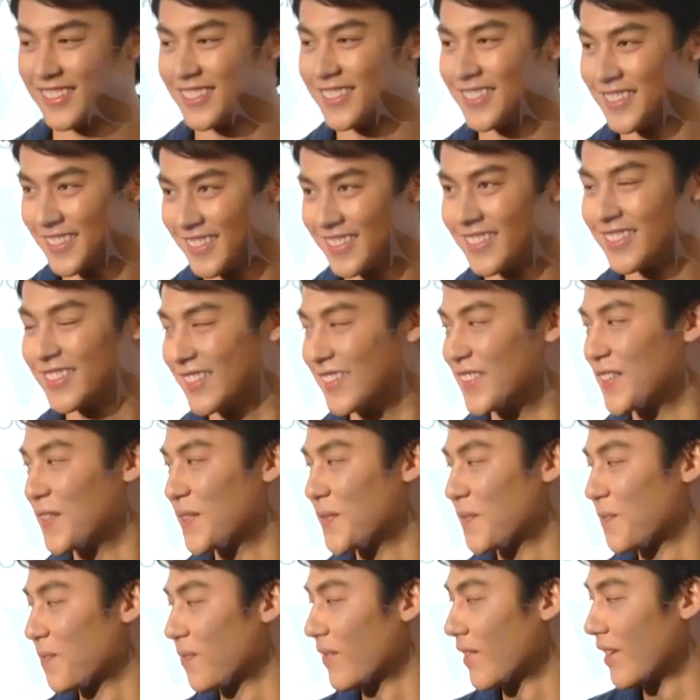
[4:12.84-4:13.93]
คูแฝกคือแทนกว่า
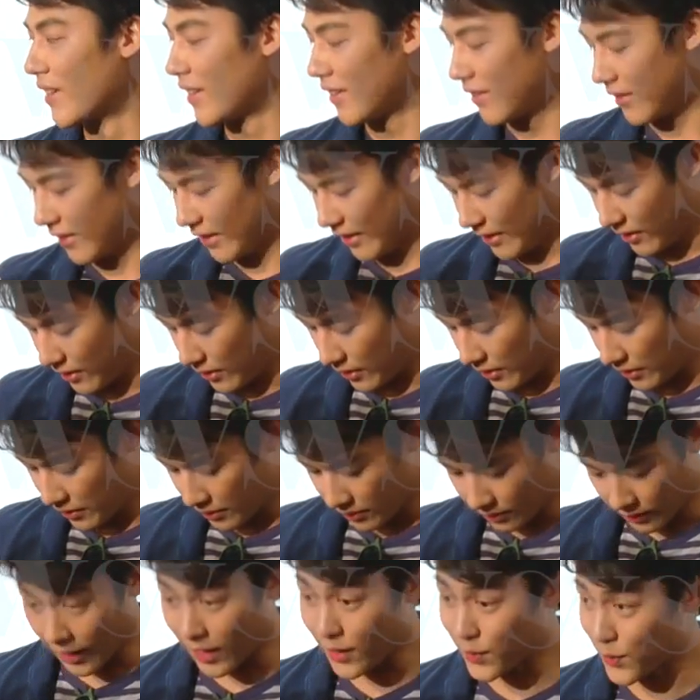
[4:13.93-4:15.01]
นี้ใช่ไหมหรือแทนประมาณนี้
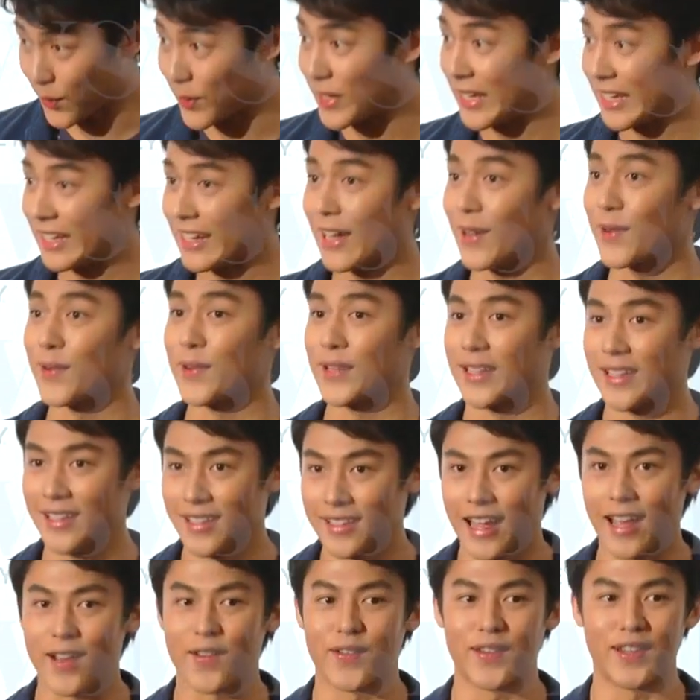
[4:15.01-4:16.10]
แทนกว่านี้แทนกว่านี้
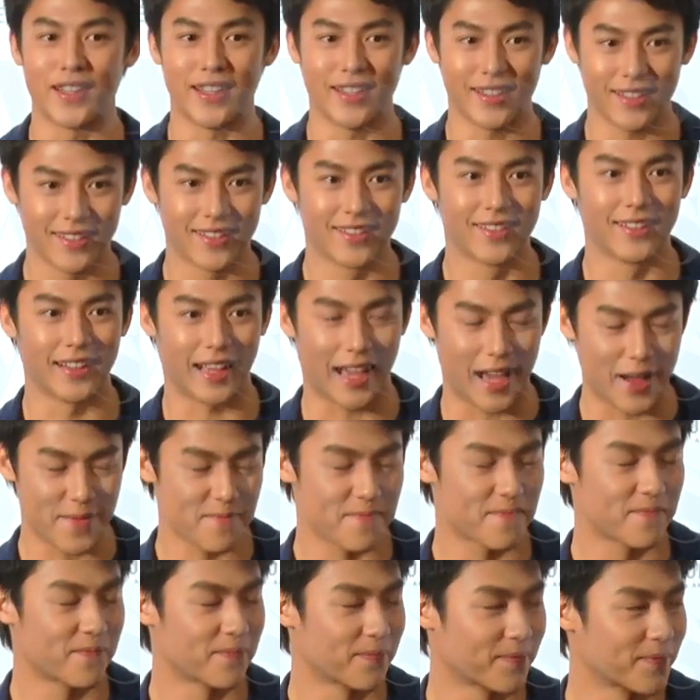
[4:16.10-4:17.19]
แทนกว่านี้ครับ
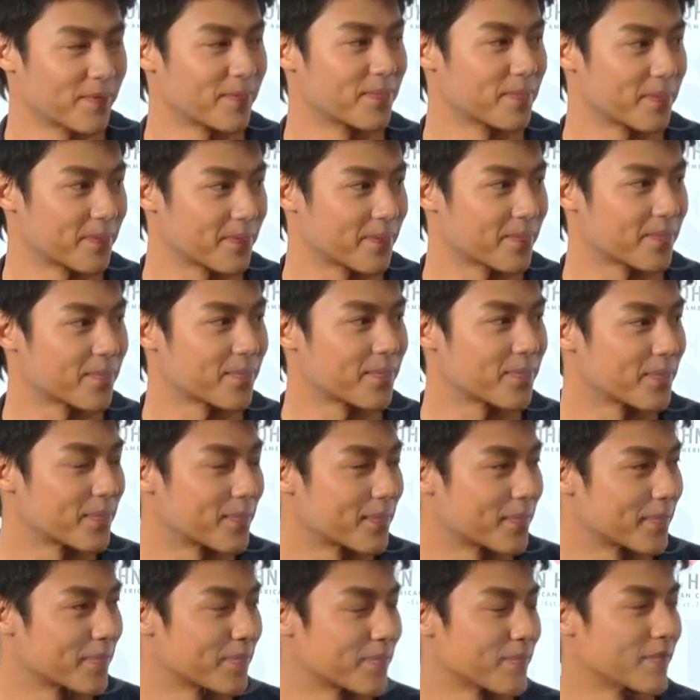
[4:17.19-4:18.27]
ค
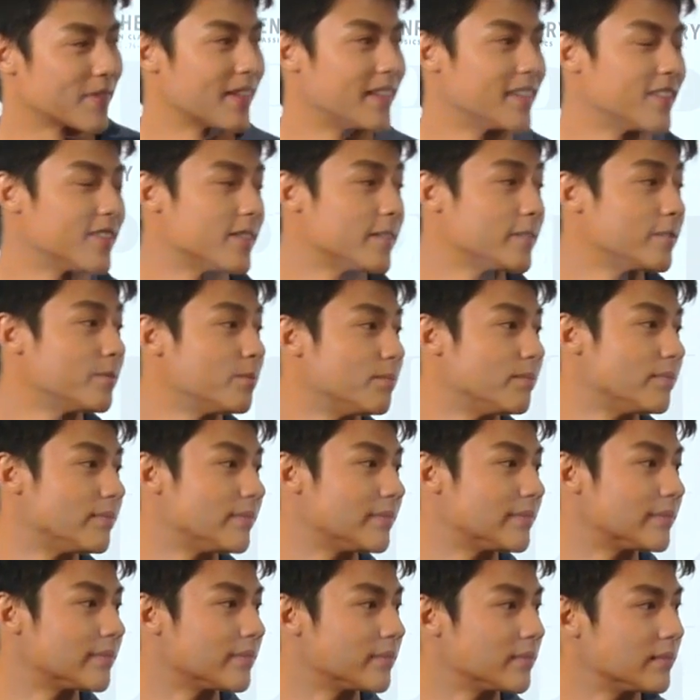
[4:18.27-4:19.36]
มอแฝกจะมี
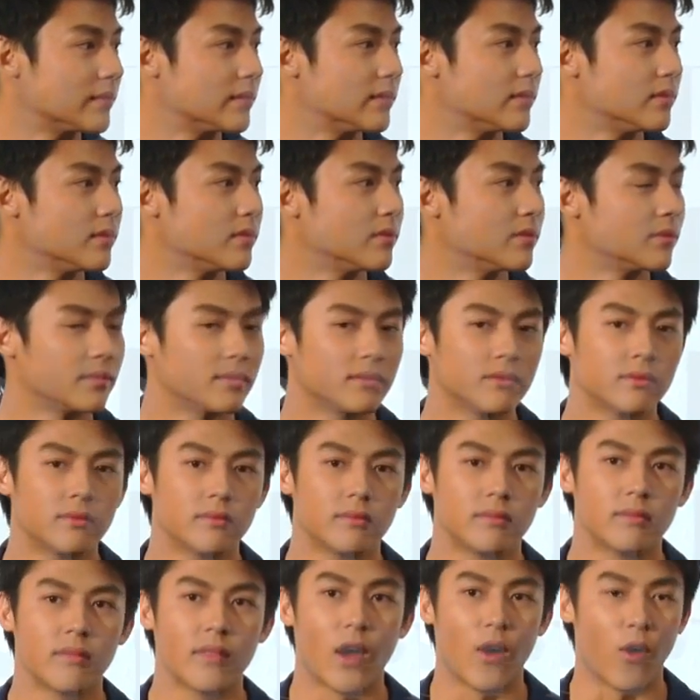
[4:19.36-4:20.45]
แหวกอกไหมฮะ
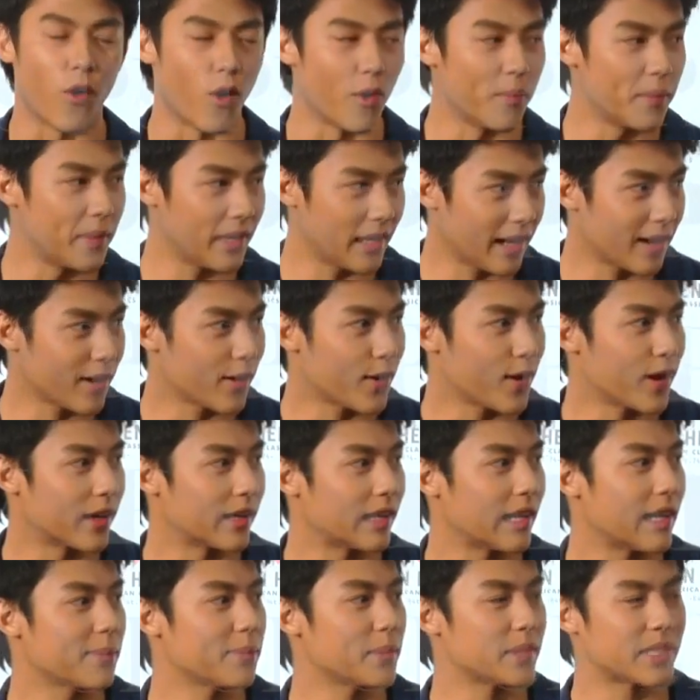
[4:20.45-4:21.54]
ผมมีแน่นอน
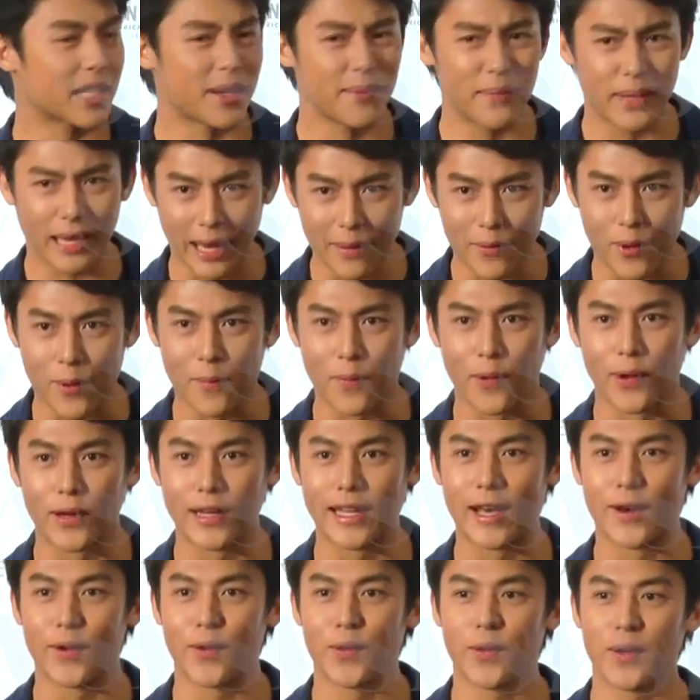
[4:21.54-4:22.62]
ครับไม่ใช่มีแค่ผมคน
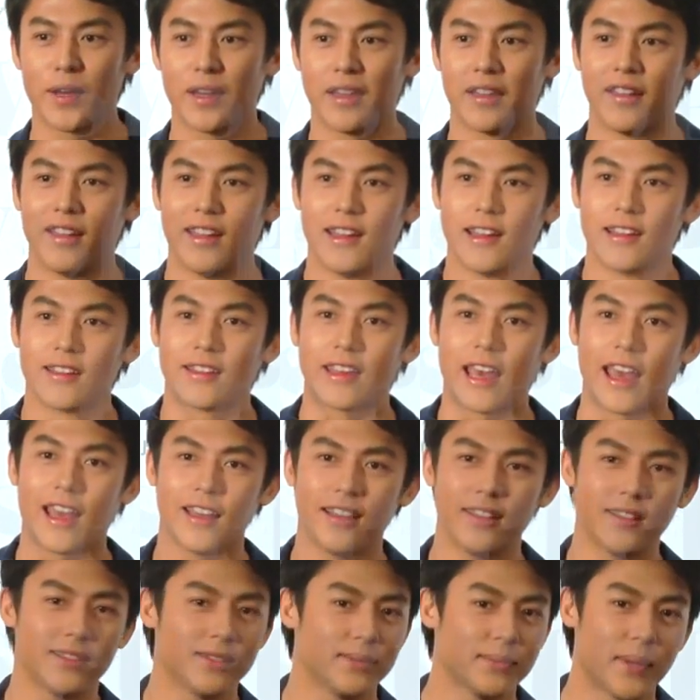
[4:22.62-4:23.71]
เดียวด้วยแก๊ง
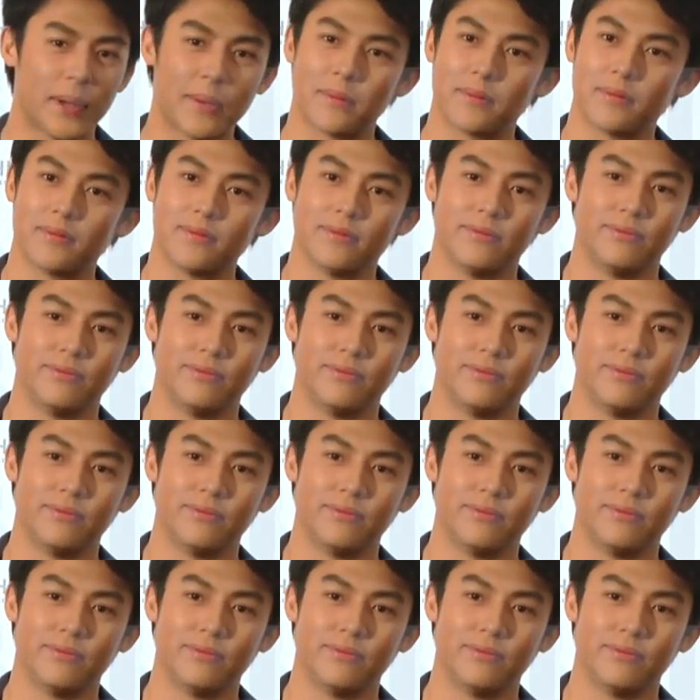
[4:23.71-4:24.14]
แบบ